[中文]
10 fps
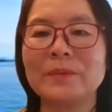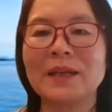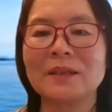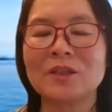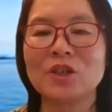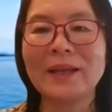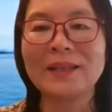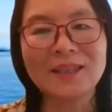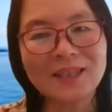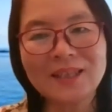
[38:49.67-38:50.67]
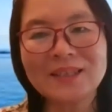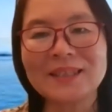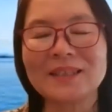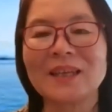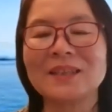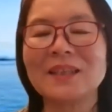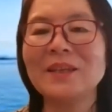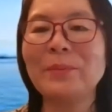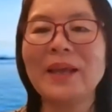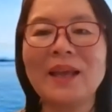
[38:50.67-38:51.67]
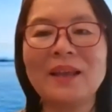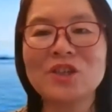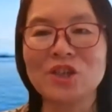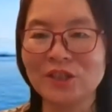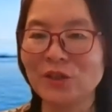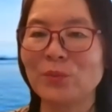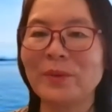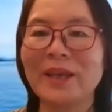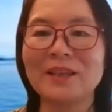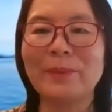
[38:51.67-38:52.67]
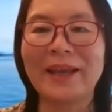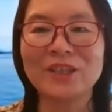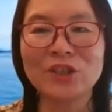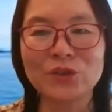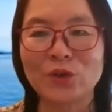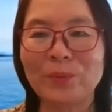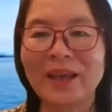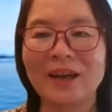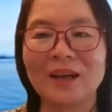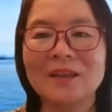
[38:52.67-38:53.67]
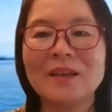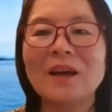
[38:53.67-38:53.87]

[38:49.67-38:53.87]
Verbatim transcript: 呃，诗篇第一集，呃，第一篇十九篇一百一十九篇哈，